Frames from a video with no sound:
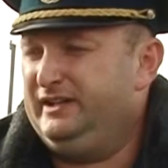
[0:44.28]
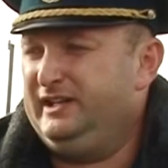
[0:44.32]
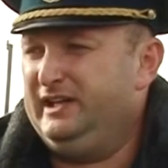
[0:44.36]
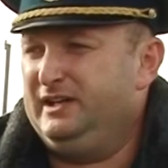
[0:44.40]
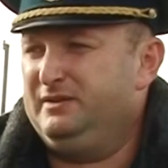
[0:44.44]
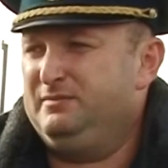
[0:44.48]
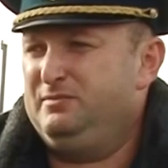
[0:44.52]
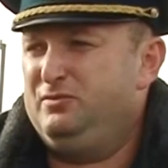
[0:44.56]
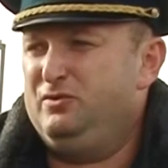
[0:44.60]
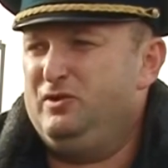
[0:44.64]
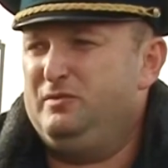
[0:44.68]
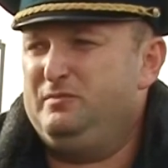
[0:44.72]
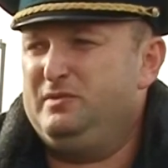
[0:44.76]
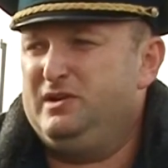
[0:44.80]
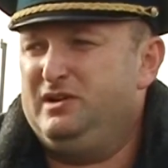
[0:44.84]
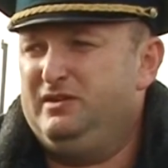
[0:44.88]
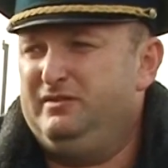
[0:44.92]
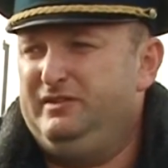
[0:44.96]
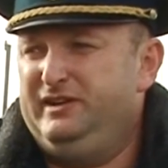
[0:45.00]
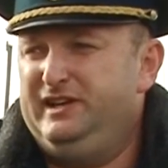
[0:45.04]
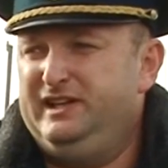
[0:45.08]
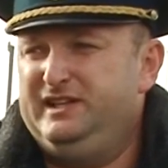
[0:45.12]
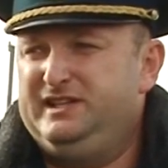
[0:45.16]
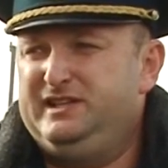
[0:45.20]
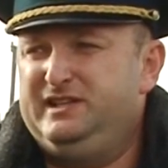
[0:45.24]
так будем
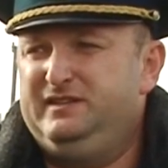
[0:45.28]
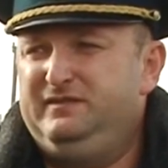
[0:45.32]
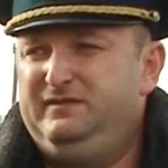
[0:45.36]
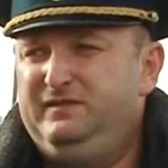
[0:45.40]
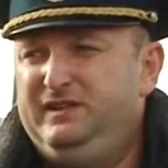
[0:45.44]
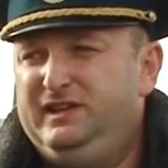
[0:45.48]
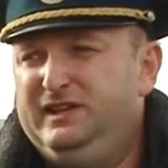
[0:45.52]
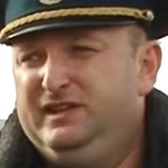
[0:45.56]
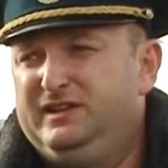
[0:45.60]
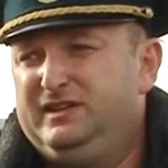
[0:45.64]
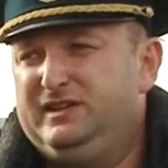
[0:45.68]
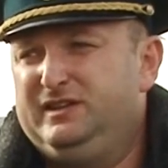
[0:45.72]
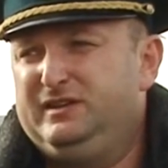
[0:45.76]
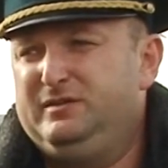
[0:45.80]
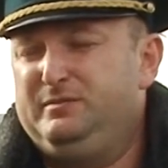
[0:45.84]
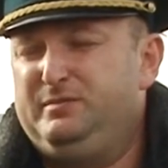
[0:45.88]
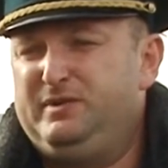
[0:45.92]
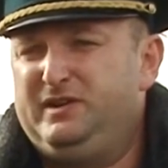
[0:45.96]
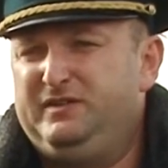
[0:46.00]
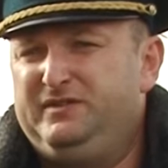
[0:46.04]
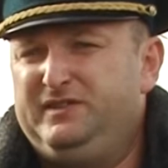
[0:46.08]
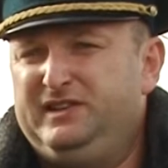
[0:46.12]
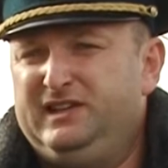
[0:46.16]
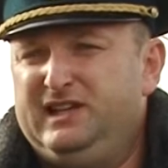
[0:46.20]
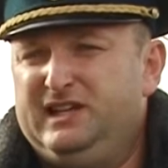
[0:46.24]
говорить, вид
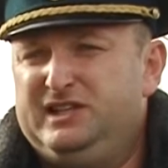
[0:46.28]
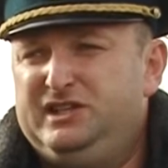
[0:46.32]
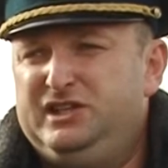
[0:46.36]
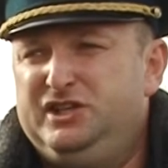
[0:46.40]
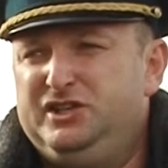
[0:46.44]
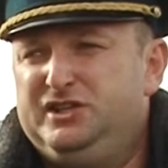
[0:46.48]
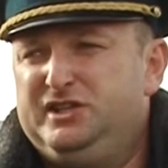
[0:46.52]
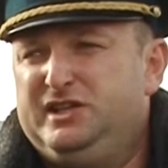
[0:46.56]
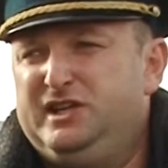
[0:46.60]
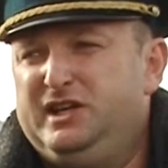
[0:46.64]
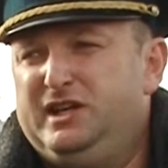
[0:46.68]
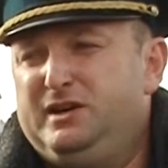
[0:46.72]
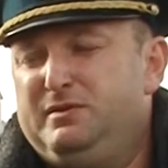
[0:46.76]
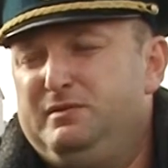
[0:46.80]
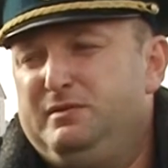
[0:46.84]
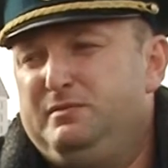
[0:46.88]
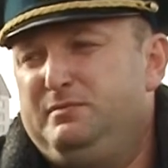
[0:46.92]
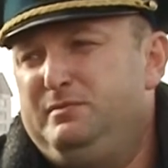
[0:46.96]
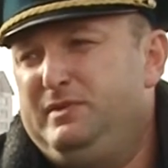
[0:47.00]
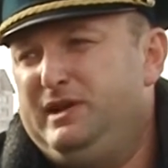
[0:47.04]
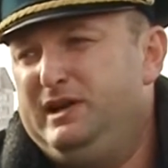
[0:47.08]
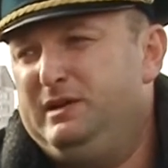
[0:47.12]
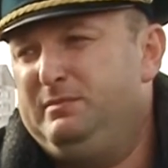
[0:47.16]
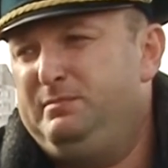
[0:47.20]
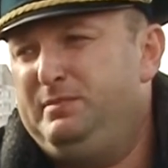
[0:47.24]
профилактических
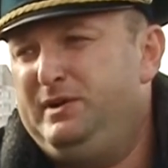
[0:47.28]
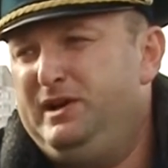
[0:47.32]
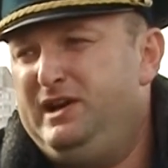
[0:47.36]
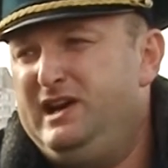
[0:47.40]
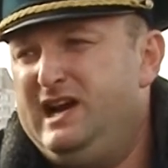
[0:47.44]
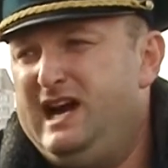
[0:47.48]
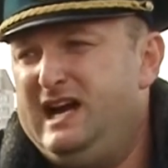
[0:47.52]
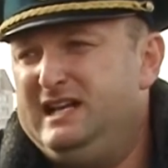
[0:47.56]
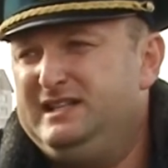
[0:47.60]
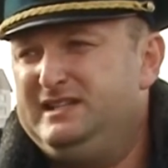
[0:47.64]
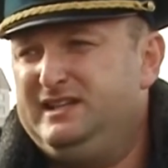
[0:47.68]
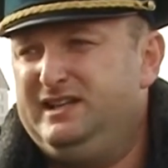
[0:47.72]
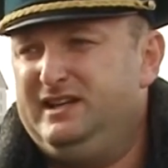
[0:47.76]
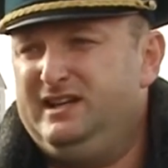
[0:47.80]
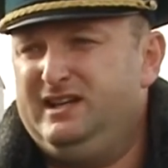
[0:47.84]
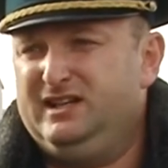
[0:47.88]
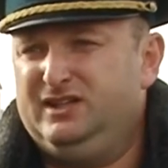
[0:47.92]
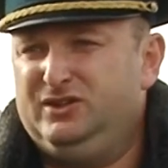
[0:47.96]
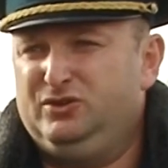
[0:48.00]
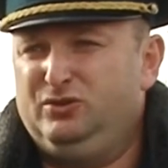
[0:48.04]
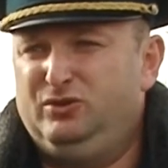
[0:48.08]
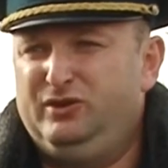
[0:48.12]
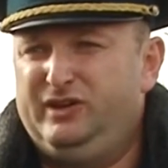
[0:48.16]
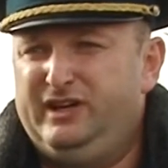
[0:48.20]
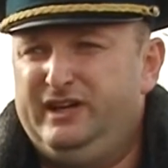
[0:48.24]
мероприятий,
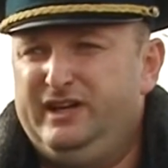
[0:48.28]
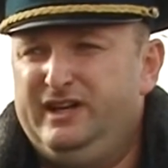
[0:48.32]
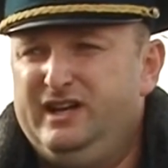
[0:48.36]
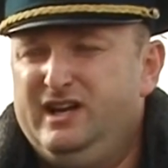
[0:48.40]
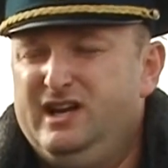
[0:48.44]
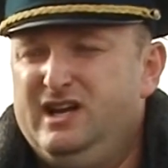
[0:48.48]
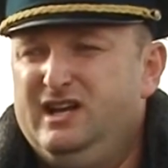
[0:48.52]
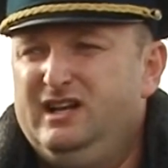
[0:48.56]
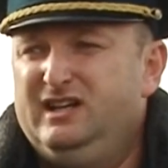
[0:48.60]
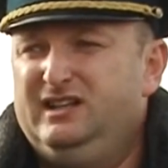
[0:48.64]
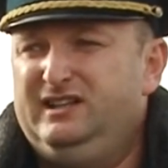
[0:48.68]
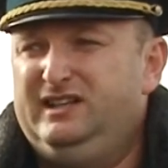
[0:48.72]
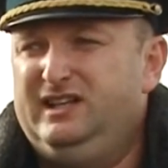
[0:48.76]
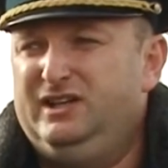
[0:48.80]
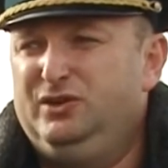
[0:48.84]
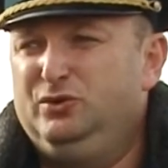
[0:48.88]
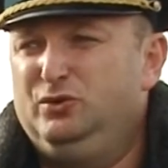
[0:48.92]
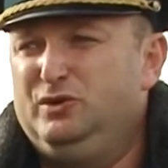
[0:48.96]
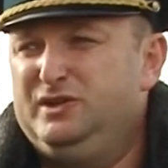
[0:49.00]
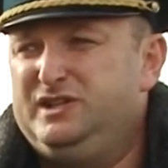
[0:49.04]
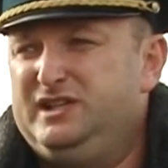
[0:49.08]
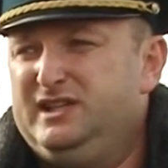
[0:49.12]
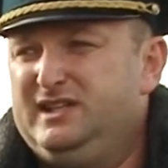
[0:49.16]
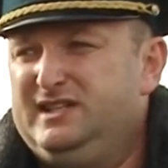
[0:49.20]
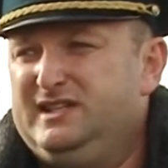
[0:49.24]
который
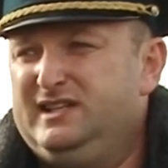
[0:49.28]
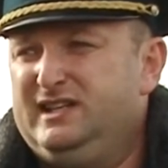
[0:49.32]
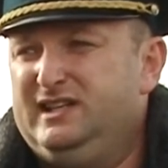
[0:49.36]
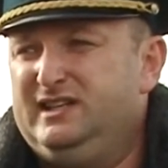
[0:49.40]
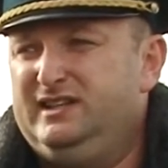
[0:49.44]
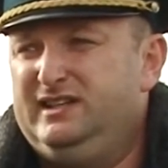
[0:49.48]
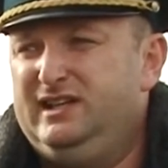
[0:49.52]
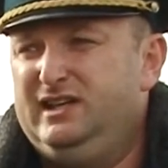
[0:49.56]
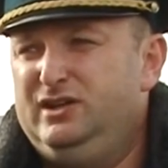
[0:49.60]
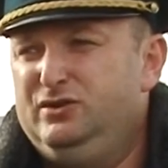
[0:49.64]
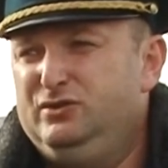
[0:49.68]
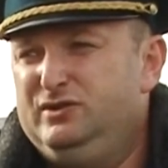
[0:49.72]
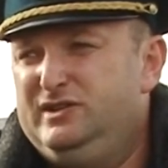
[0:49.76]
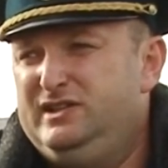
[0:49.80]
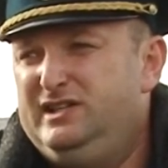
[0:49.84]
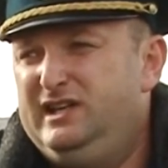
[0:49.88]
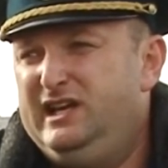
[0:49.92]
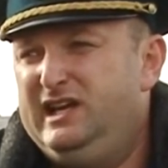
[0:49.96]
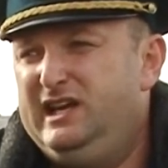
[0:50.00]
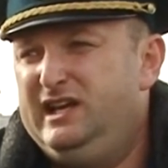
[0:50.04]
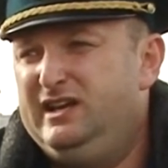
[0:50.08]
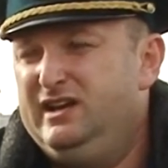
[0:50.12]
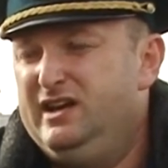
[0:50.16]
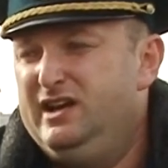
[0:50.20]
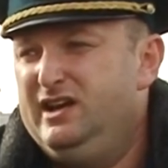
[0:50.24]
доносится до
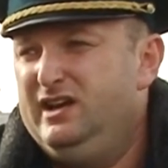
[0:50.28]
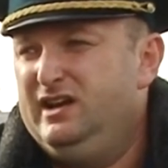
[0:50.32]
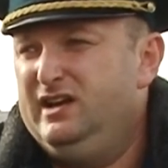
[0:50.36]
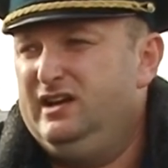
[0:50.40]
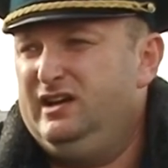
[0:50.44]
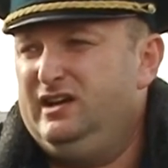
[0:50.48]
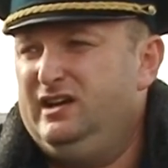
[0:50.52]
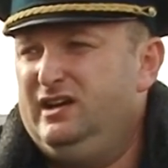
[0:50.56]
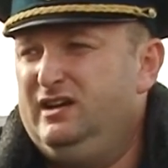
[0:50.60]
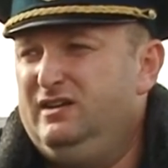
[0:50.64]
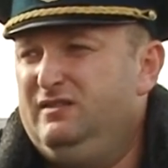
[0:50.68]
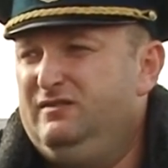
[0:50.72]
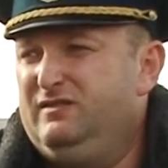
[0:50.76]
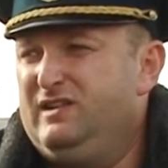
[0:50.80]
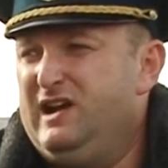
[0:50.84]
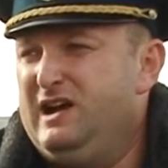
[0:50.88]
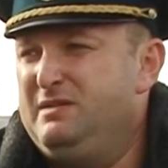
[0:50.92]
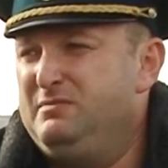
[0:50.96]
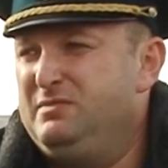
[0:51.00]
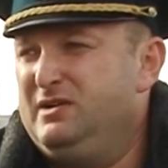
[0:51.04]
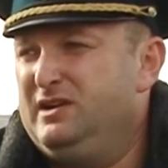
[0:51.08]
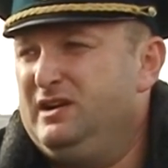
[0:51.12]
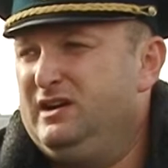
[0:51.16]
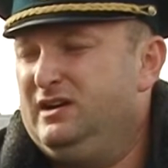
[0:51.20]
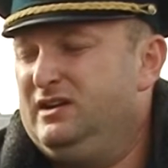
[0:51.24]
людей в
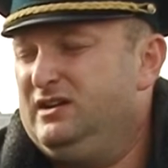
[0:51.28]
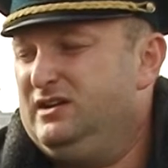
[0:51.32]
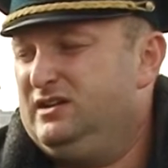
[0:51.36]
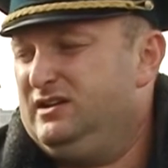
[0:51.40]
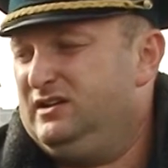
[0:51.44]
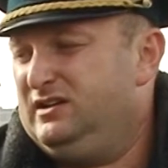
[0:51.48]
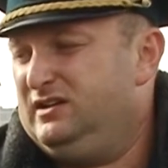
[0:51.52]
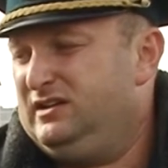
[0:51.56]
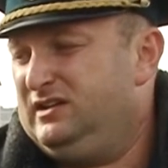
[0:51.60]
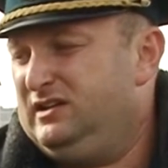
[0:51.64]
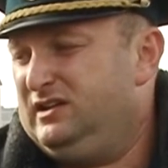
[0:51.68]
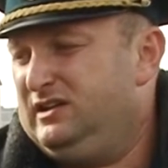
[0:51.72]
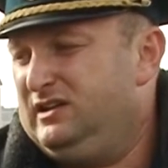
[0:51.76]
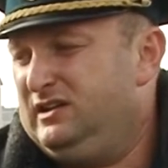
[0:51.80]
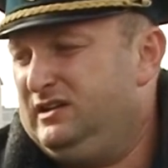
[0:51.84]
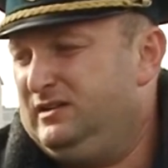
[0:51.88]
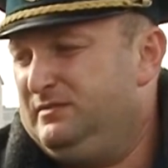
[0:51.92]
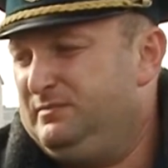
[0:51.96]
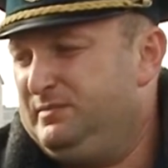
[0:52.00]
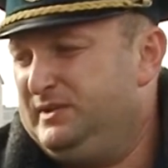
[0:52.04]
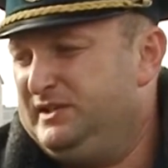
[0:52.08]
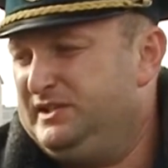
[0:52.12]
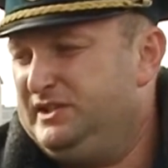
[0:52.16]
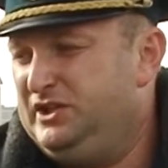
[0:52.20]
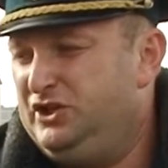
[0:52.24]
рамках
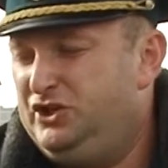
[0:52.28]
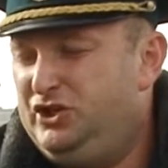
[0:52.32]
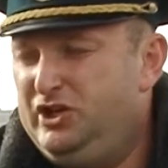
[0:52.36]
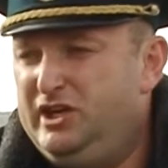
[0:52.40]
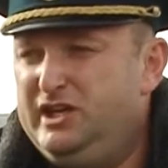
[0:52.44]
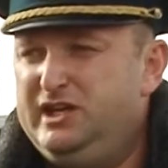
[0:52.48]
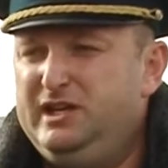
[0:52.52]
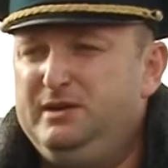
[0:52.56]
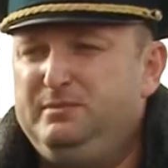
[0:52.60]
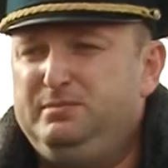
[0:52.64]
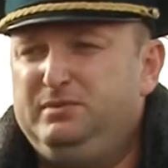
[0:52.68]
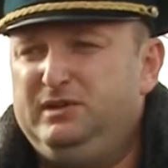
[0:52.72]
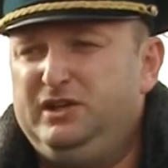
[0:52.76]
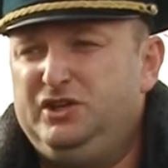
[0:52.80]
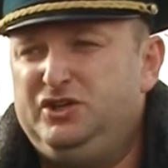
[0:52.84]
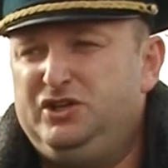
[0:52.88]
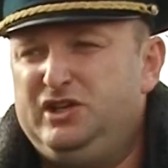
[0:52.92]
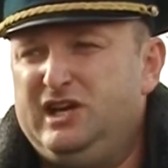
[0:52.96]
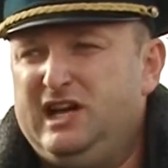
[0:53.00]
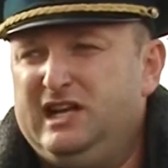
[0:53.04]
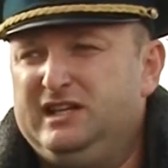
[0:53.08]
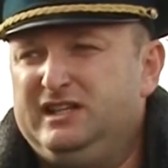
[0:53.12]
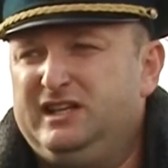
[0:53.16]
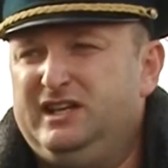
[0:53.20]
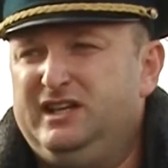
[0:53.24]
посещения
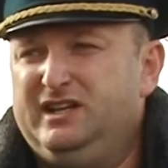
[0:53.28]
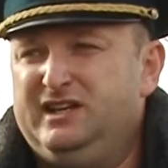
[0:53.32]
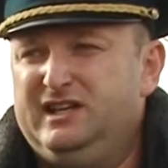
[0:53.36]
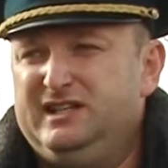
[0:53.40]
площадки.